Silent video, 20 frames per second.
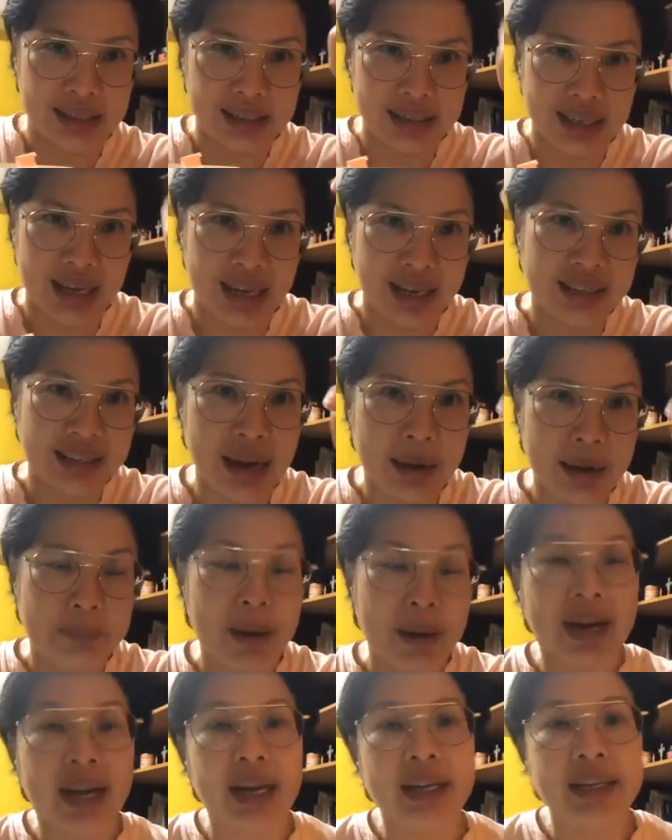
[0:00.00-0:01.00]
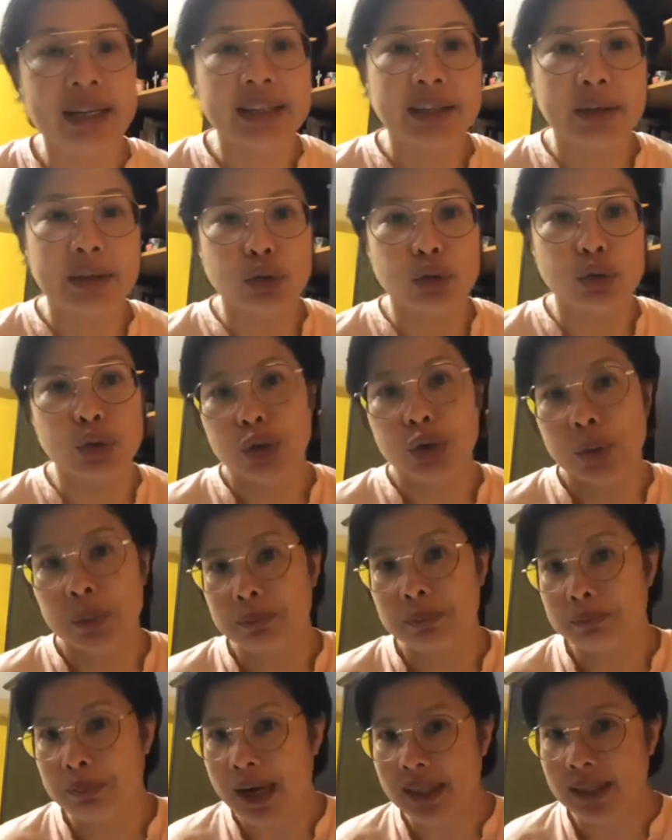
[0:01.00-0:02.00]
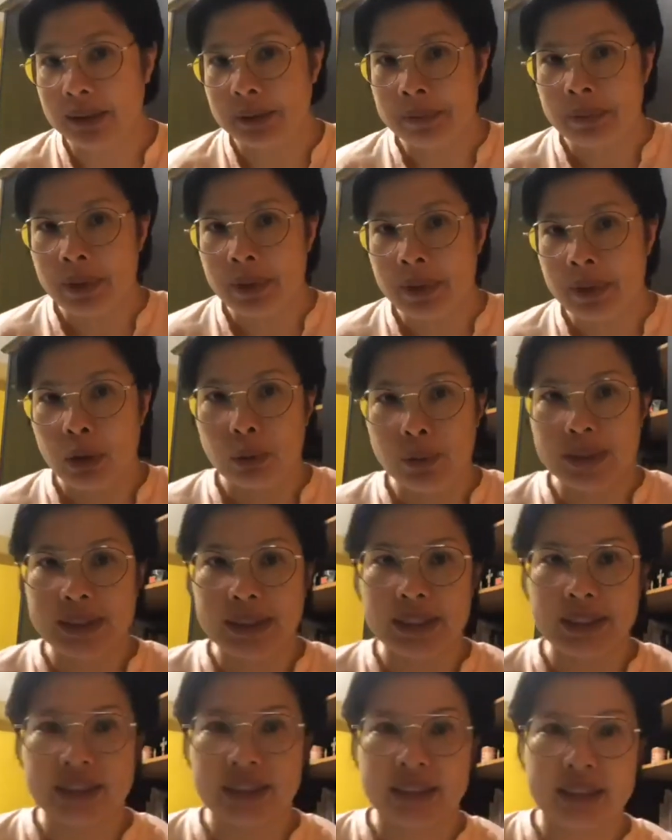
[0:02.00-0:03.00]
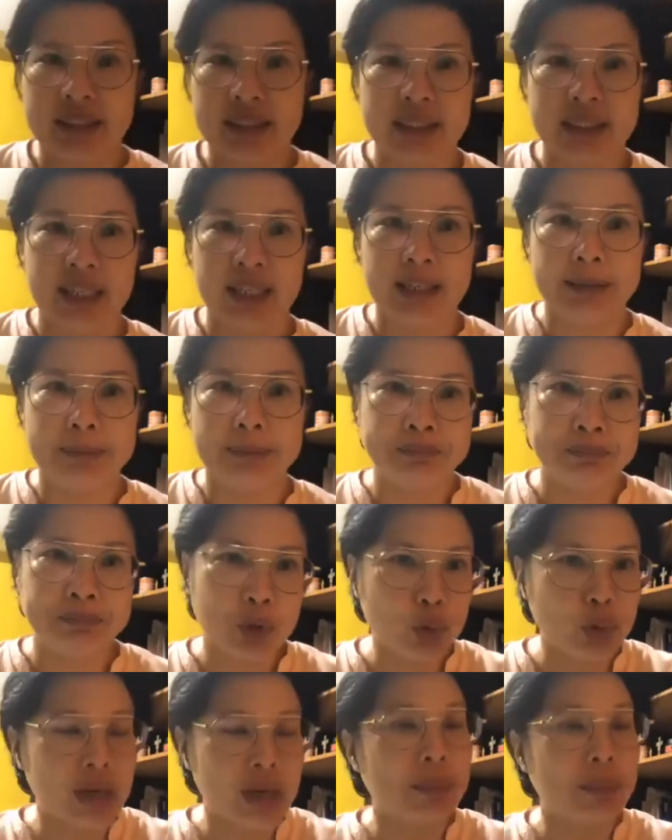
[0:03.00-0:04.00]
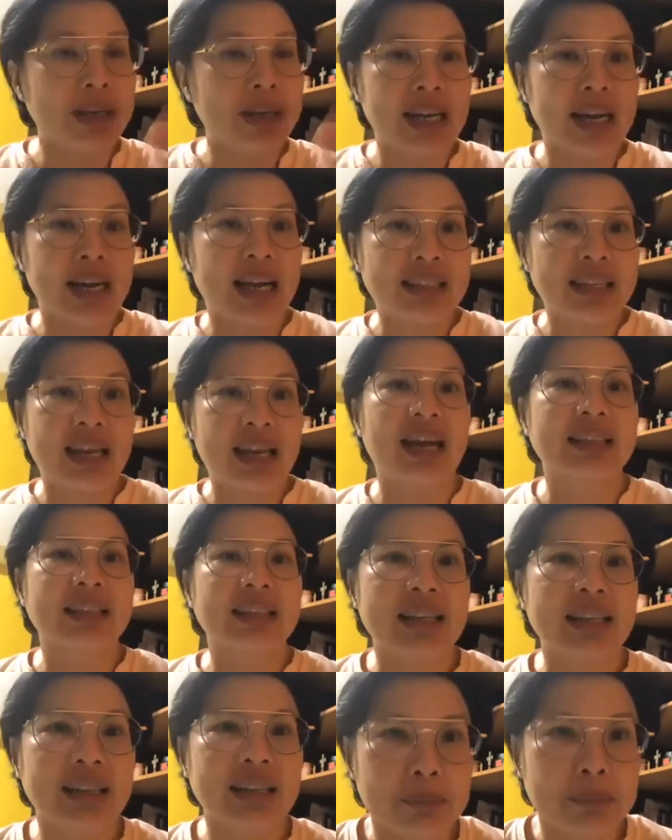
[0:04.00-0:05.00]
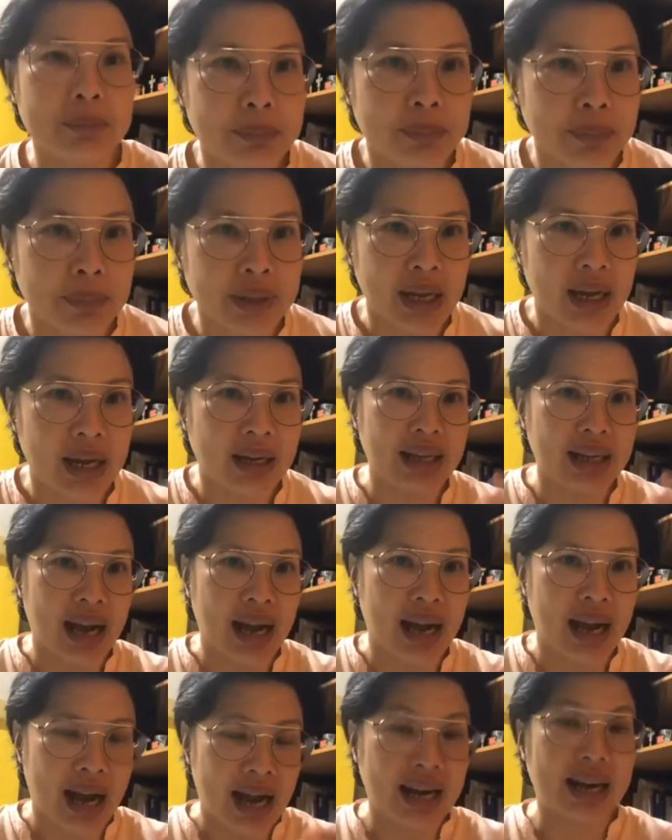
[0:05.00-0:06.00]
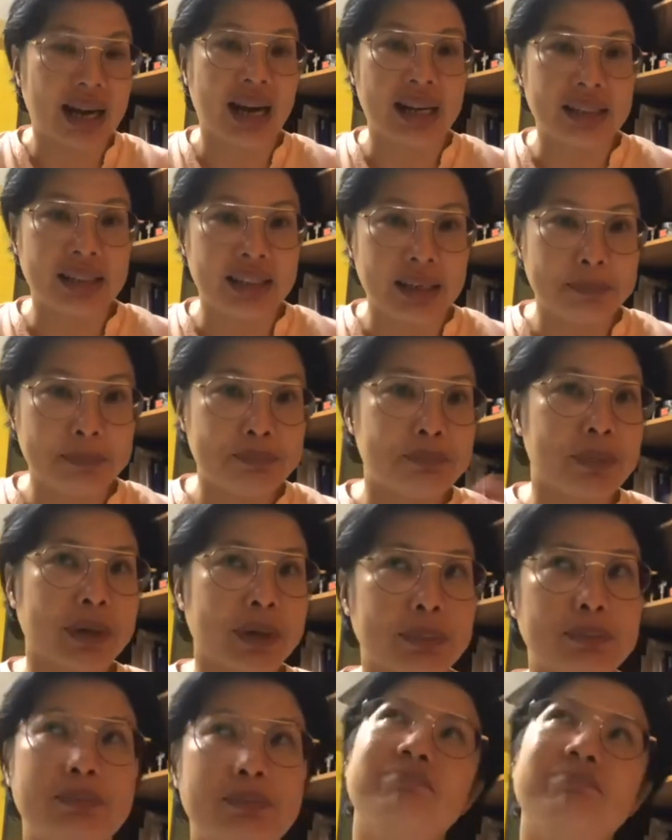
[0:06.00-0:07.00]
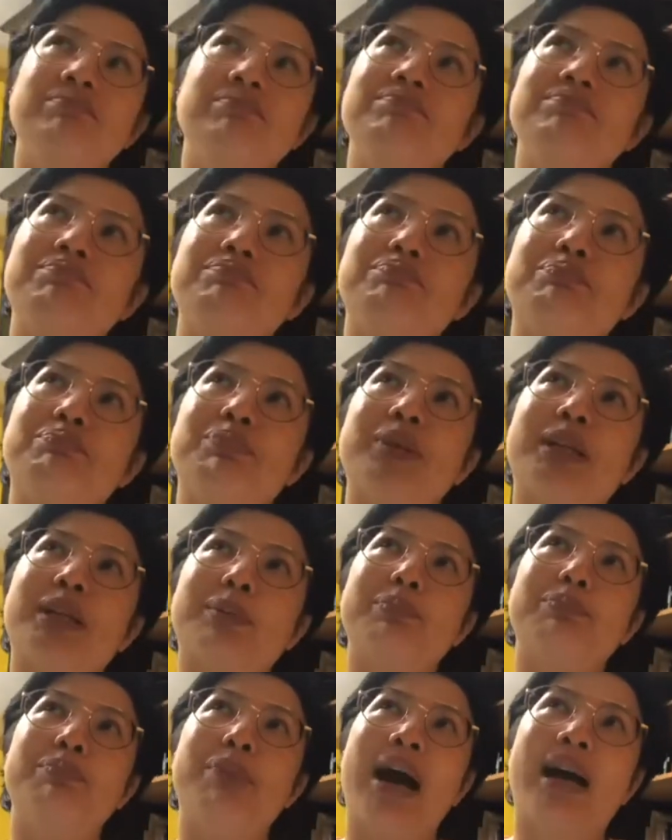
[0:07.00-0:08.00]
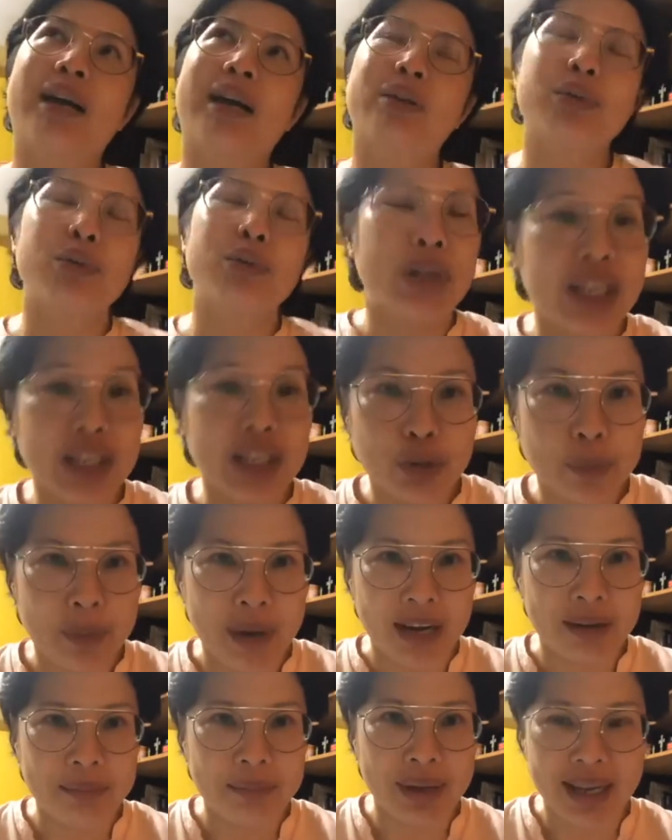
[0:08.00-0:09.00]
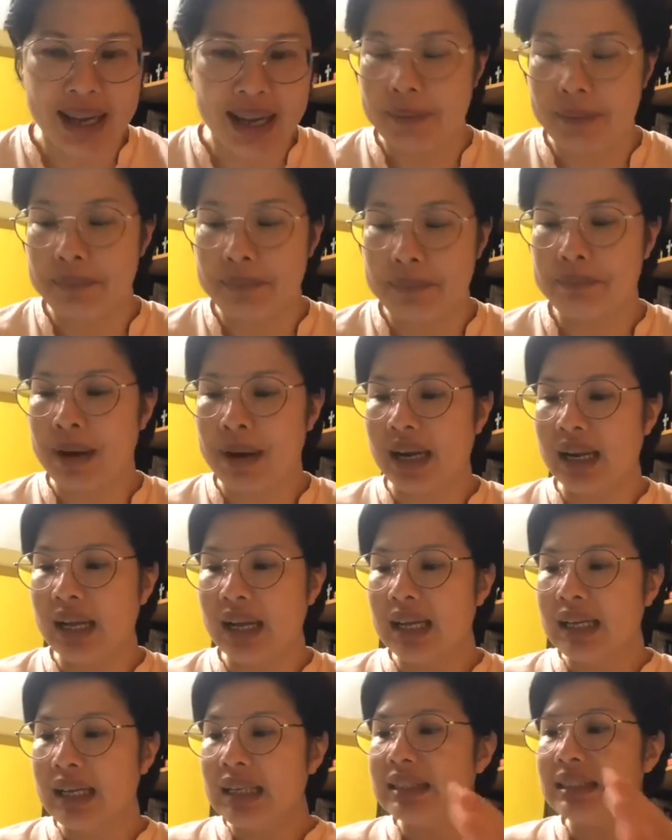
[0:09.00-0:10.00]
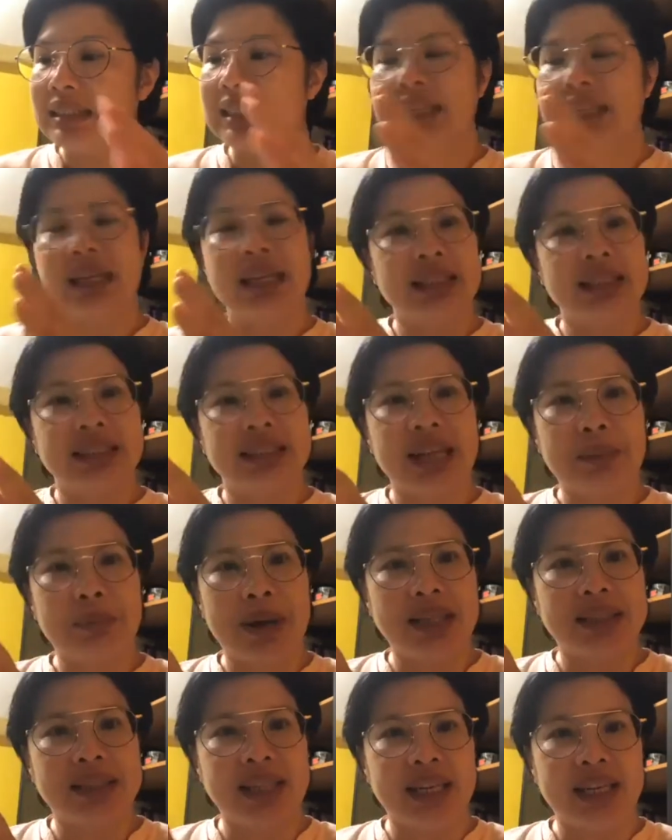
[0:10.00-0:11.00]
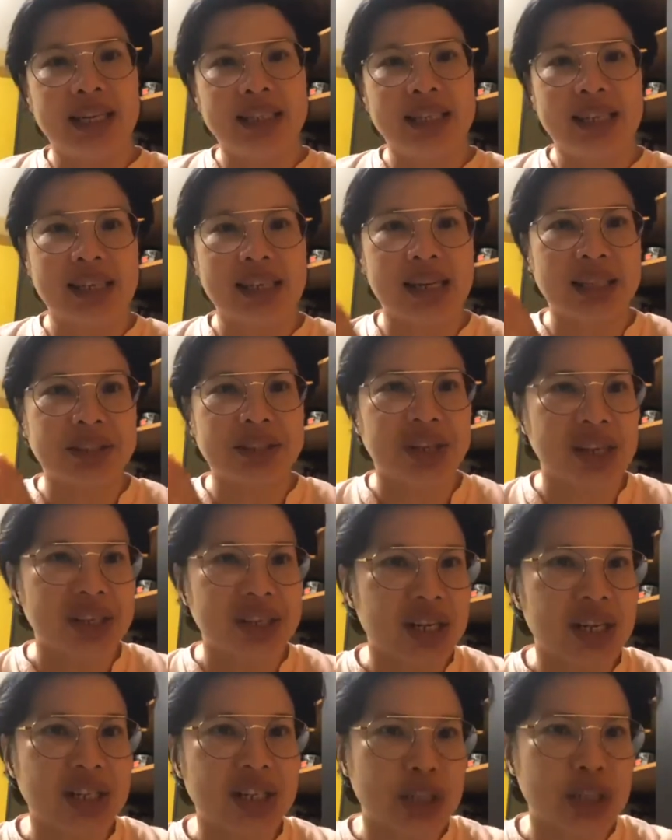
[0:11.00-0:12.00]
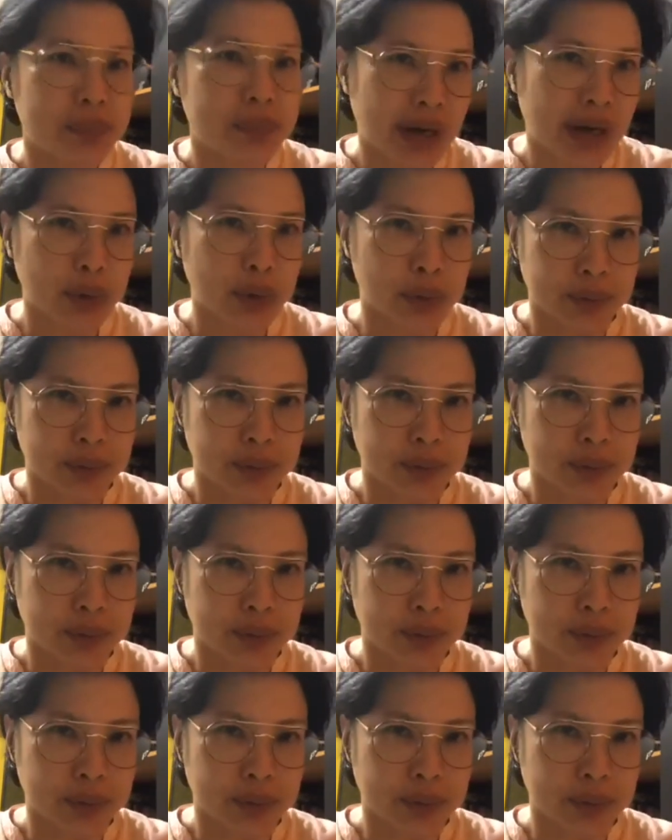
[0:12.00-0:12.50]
anda pakai ini tahun 74 which is um, sudah banyak kata-kata yang yang akan diperbarui supaya lebih gampang jadi saya baca ini adalah translation baru